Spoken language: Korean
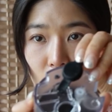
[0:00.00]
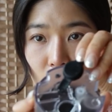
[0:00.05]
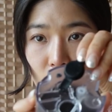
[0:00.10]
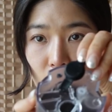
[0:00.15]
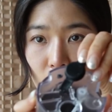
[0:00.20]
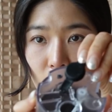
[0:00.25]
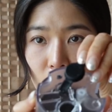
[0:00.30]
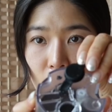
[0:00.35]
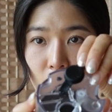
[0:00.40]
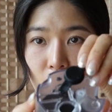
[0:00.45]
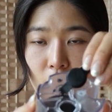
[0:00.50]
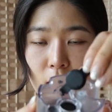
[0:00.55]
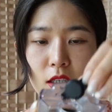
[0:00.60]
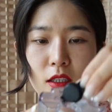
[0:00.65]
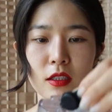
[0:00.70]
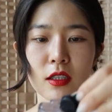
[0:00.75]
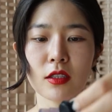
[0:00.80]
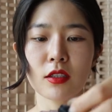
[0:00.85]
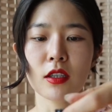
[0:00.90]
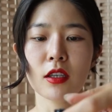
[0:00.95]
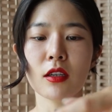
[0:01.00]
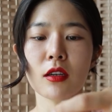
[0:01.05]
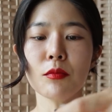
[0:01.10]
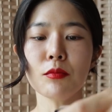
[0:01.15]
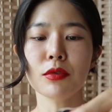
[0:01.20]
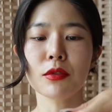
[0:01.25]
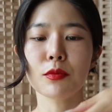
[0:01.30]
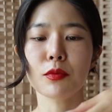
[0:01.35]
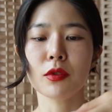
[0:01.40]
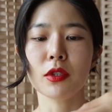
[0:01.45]
어, 그래서
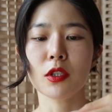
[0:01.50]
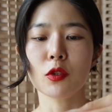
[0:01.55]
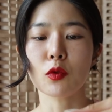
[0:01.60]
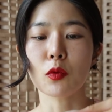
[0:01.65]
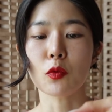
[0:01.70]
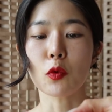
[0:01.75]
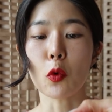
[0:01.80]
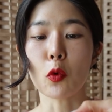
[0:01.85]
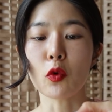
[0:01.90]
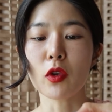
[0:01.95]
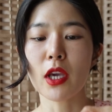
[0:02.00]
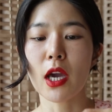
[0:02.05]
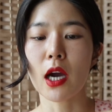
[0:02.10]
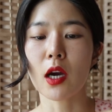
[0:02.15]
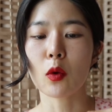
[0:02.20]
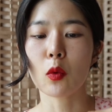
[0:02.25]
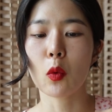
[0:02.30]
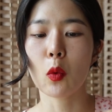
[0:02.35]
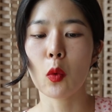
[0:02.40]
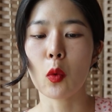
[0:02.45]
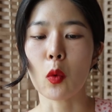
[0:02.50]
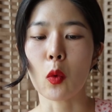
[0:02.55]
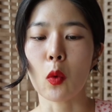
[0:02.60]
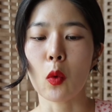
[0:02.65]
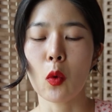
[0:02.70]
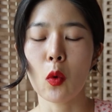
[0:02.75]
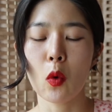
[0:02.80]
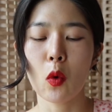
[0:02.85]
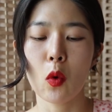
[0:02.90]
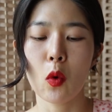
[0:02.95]
이런 부분이 좀 용이하고
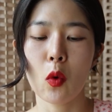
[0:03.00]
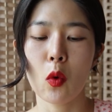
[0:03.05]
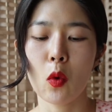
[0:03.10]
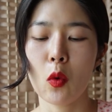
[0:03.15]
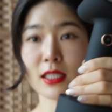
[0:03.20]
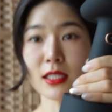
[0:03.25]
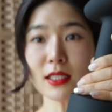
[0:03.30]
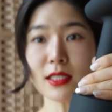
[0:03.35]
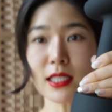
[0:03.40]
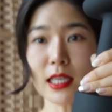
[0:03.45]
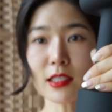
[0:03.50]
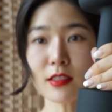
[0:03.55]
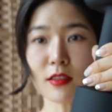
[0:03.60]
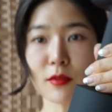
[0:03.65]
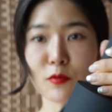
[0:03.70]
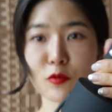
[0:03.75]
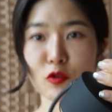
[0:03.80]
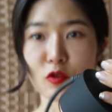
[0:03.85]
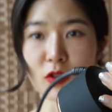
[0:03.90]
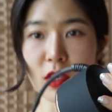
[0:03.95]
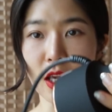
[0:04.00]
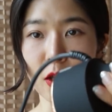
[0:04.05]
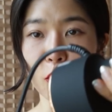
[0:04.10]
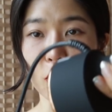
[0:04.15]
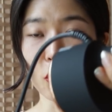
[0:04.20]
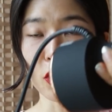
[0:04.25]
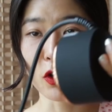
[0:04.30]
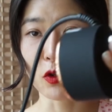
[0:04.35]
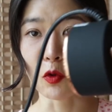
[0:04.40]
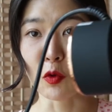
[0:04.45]
큰 장점 중에
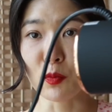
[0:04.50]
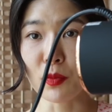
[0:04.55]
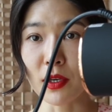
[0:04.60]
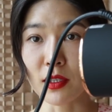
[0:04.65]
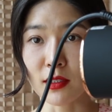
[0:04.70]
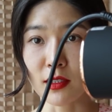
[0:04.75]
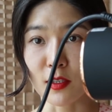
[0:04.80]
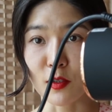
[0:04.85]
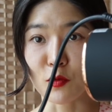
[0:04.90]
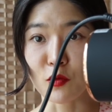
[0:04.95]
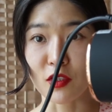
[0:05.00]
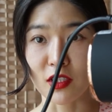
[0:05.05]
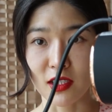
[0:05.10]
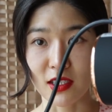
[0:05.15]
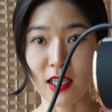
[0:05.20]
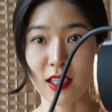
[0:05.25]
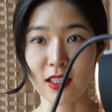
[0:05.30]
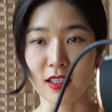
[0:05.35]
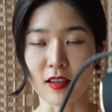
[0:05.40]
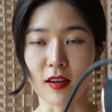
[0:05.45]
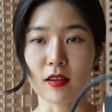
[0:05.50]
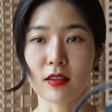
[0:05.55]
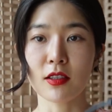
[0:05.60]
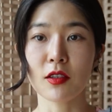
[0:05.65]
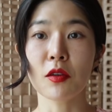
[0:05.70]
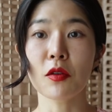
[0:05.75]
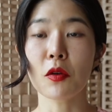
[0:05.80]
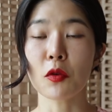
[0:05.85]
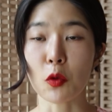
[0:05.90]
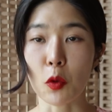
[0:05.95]
이렇게 눕혀 쓸 수 있다는 거
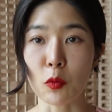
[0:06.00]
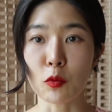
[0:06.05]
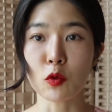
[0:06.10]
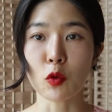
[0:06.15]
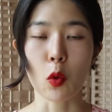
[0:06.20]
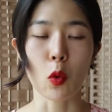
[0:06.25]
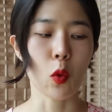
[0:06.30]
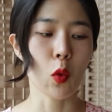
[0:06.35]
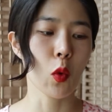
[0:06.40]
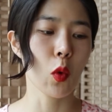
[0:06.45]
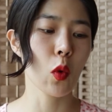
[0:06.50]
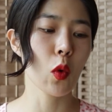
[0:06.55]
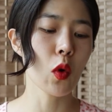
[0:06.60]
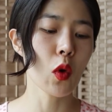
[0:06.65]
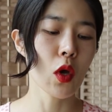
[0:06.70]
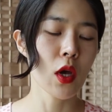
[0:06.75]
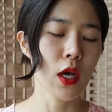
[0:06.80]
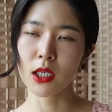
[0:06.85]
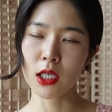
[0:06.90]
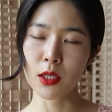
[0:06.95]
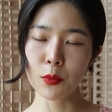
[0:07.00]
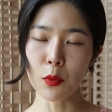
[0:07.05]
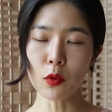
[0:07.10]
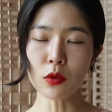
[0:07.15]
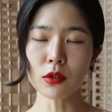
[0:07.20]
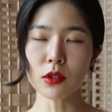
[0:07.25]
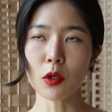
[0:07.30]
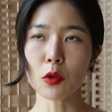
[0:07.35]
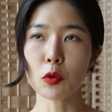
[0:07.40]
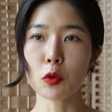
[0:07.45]
그런 거 너무 좋고
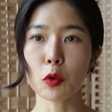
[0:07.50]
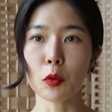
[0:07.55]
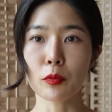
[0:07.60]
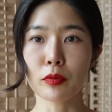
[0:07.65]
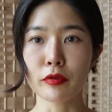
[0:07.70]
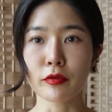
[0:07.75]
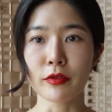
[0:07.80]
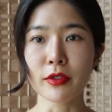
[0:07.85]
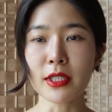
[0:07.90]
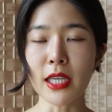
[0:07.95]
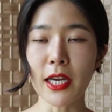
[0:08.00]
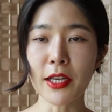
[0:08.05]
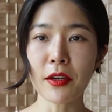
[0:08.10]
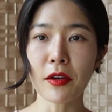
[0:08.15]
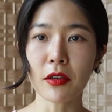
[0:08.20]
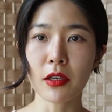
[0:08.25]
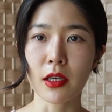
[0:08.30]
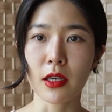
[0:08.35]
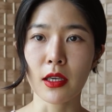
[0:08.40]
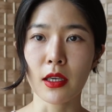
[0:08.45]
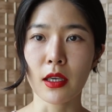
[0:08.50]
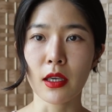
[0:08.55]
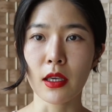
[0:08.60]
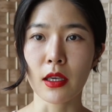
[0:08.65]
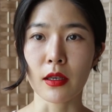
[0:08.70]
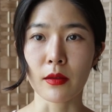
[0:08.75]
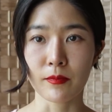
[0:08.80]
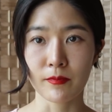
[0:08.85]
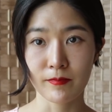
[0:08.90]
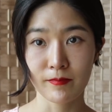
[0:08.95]
기본적으로
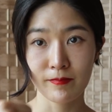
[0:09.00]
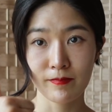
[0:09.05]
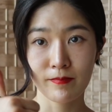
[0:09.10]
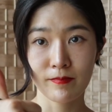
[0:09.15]
분사력이